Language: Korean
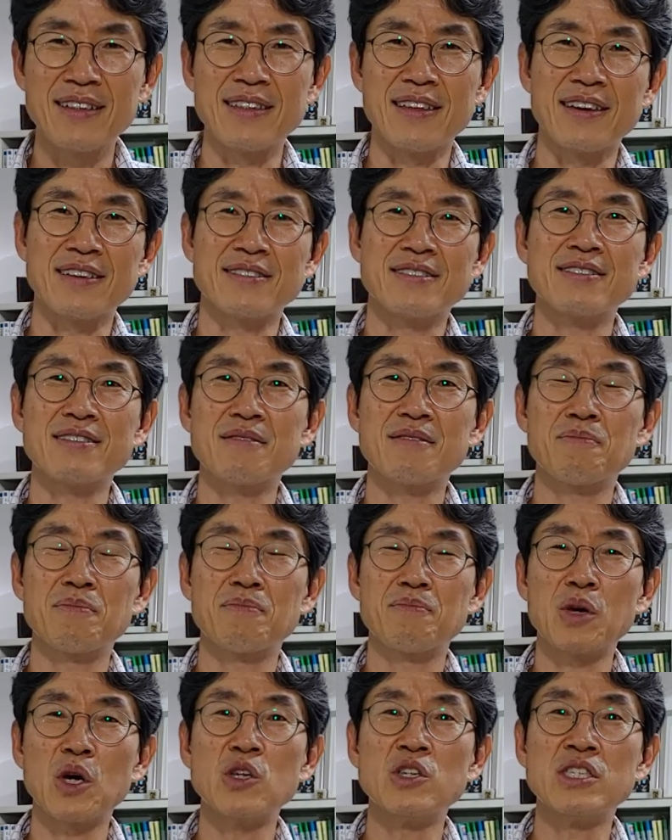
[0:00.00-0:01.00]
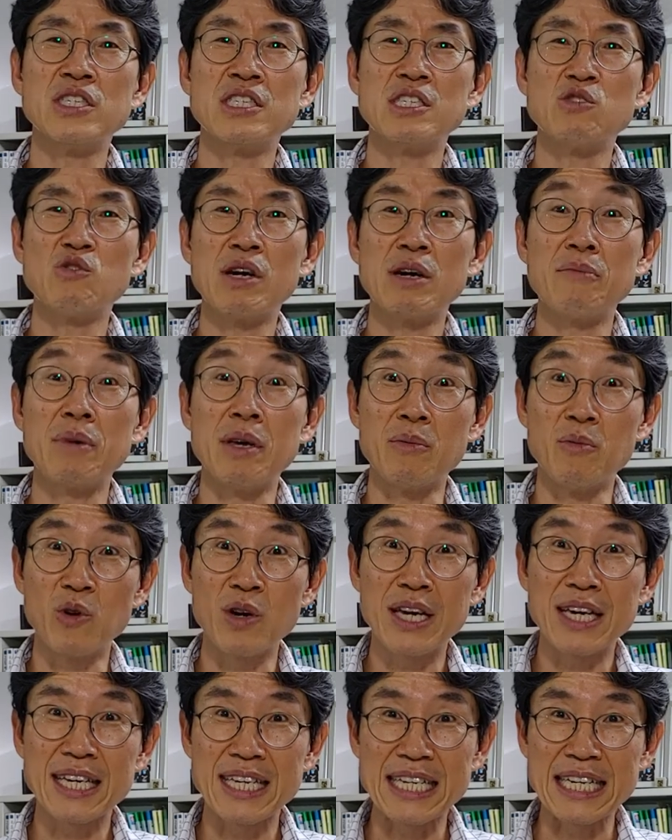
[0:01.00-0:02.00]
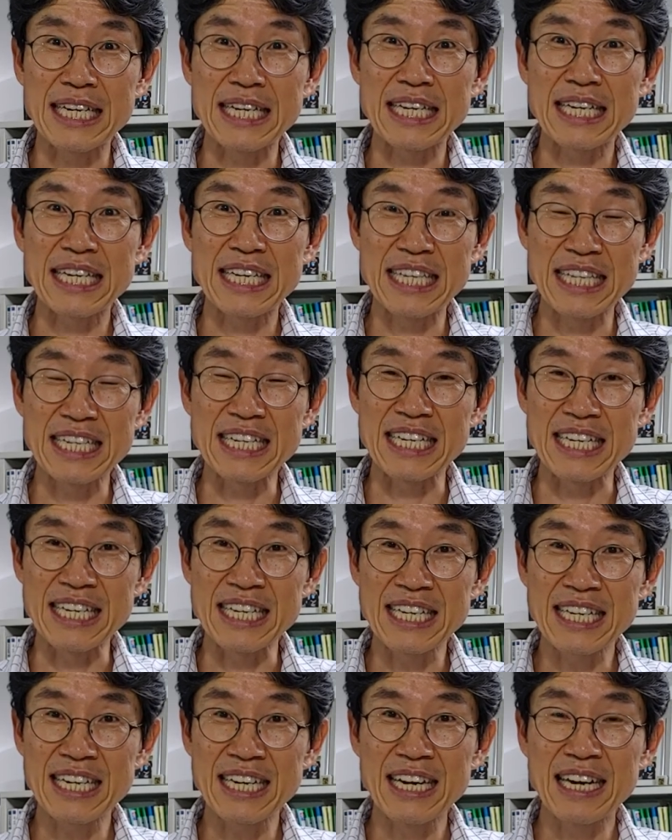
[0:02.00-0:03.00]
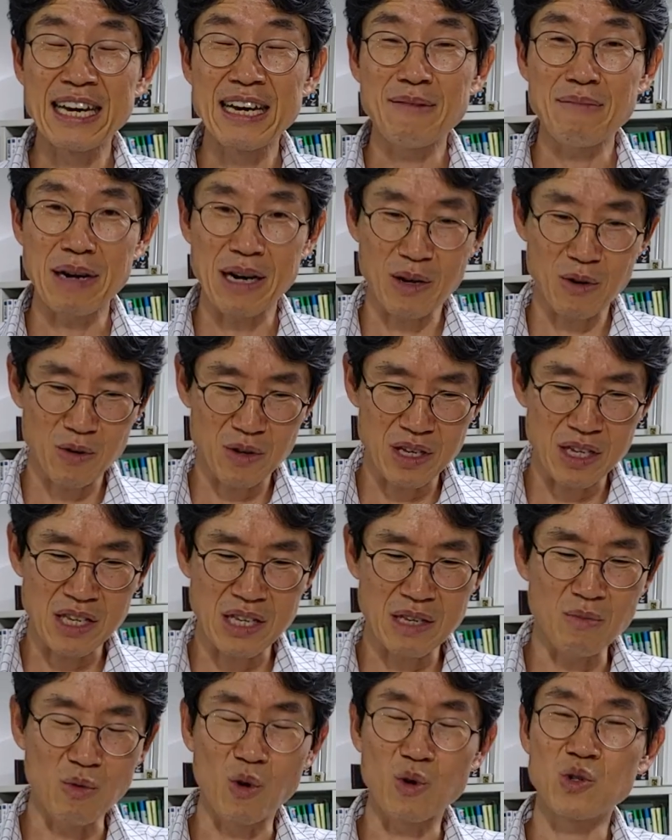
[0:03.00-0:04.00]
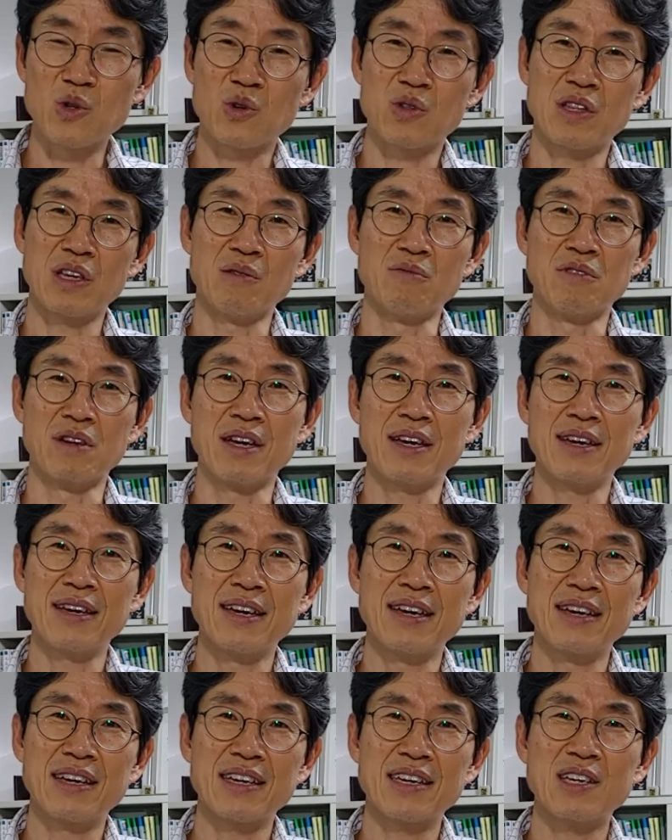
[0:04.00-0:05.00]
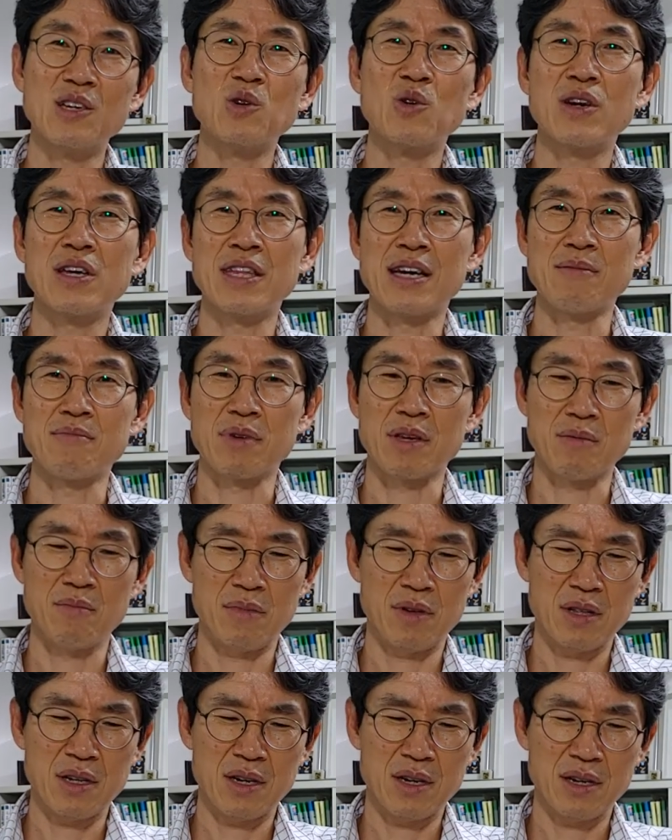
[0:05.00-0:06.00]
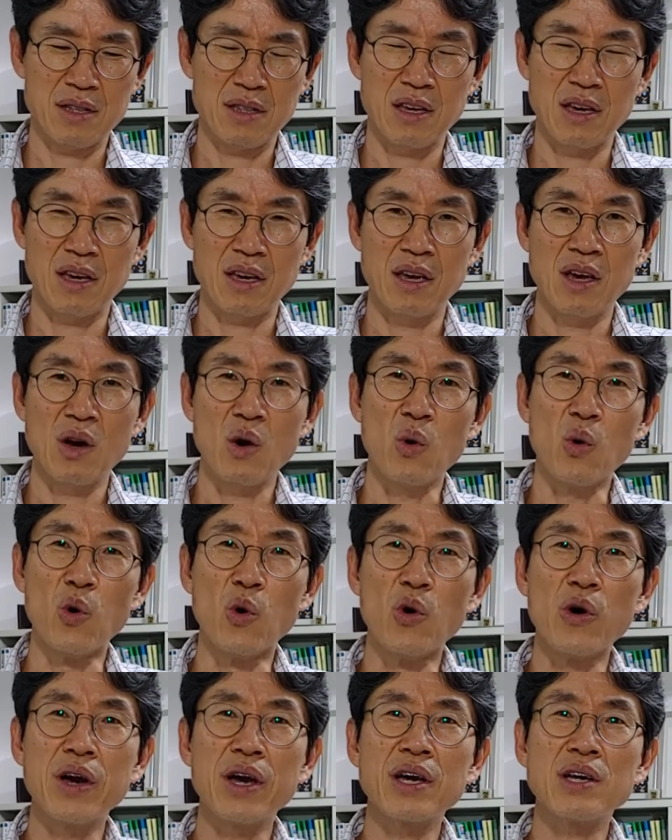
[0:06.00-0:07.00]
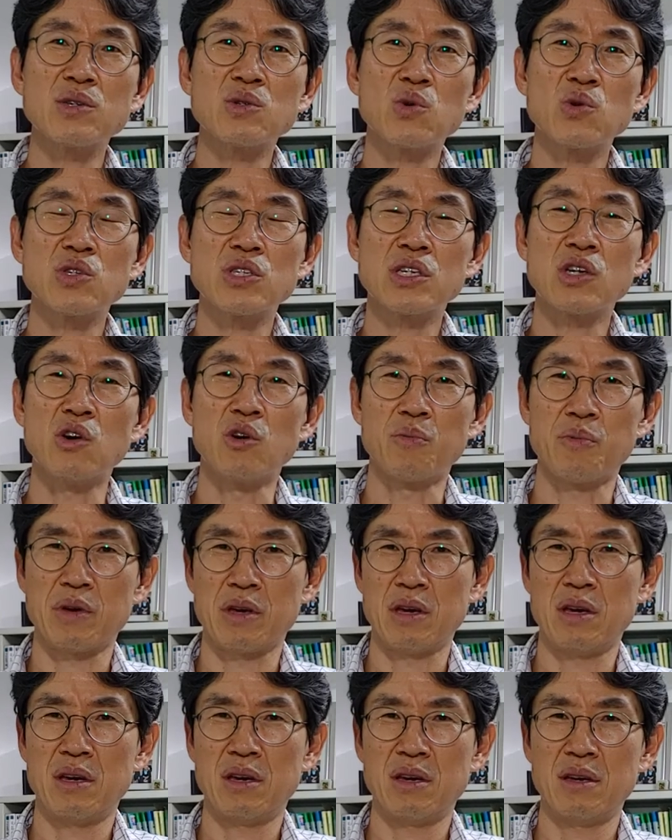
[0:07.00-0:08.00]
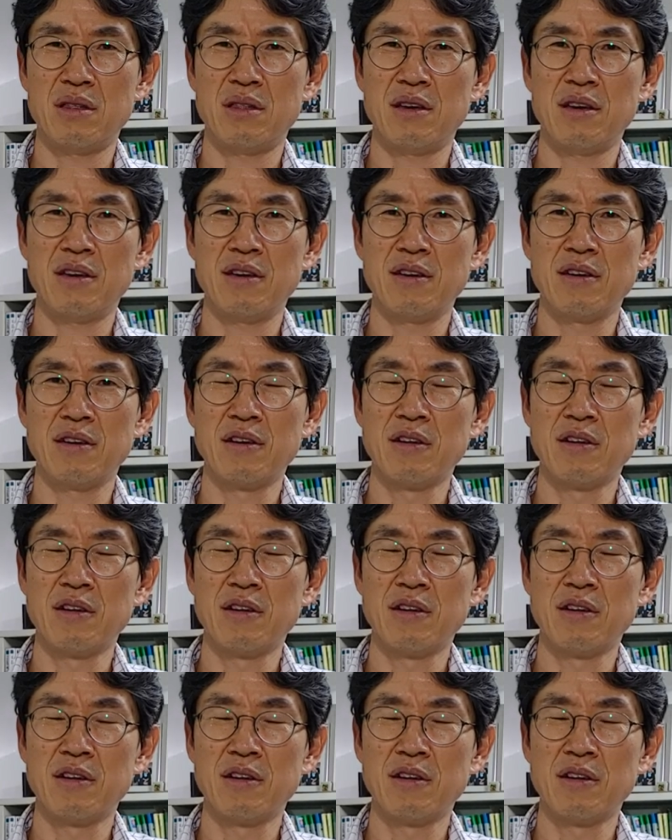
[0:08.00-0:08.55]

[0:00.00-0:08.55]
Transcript: 네. 즉 편지와 메모의 기능이 바로 이 목적 때문에 기록에 남깁니다. 네. 오해의 소지가 없게. 네.